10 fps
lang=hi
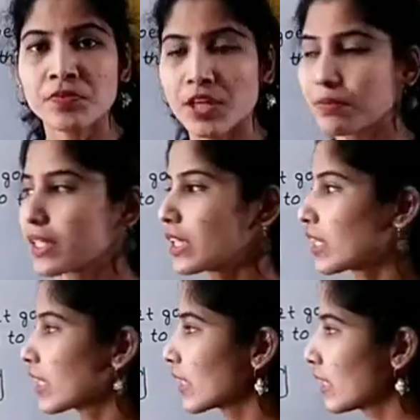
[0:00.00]
अभी क्या
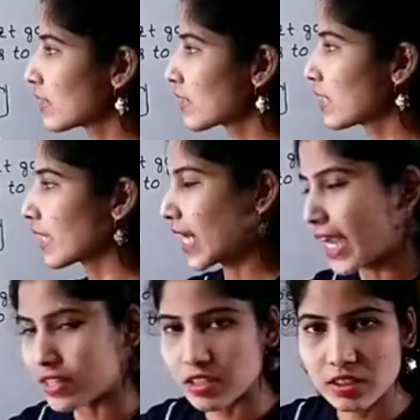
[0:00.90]
देखेंगे इसकी
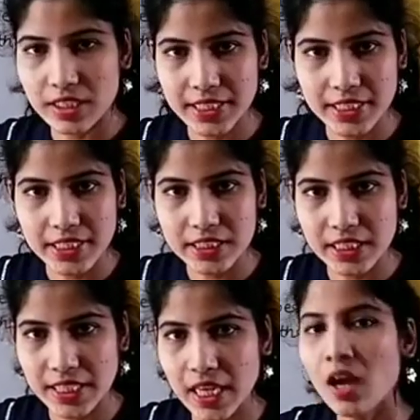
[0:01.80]
रिएक्शन देखेंगे
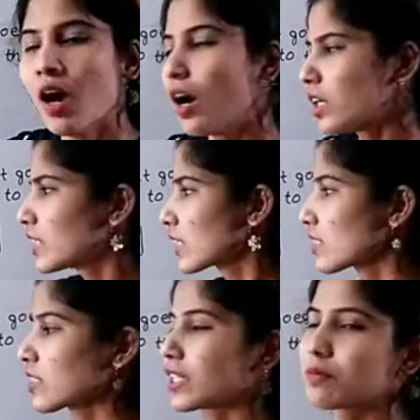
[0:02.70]
ठीक है और इसका
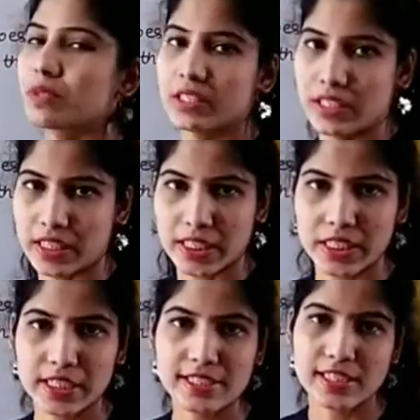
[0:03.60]
स्टेटमेंट
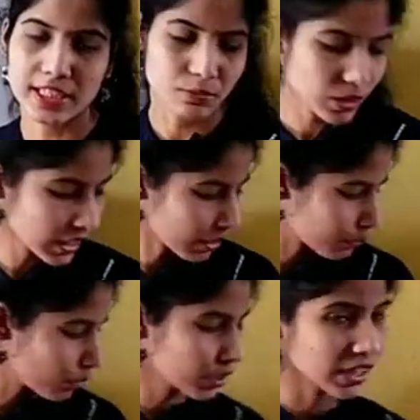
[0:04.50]
देखेंगे कि स्टेटमेंट
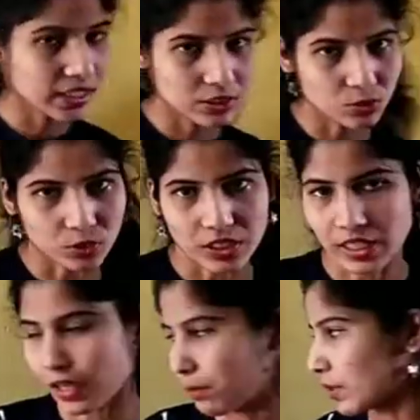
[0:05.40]
आप लोग क्या लिखोगे
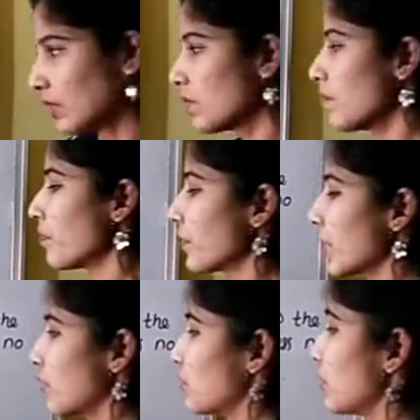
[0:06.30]
यहाँ पे
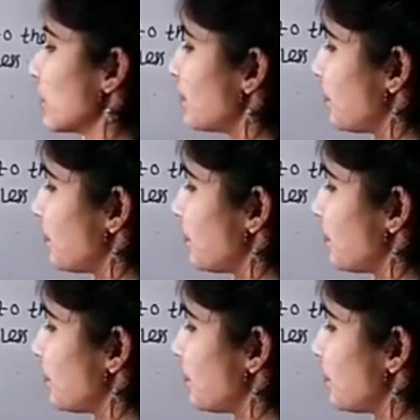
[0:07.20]
देखो फिर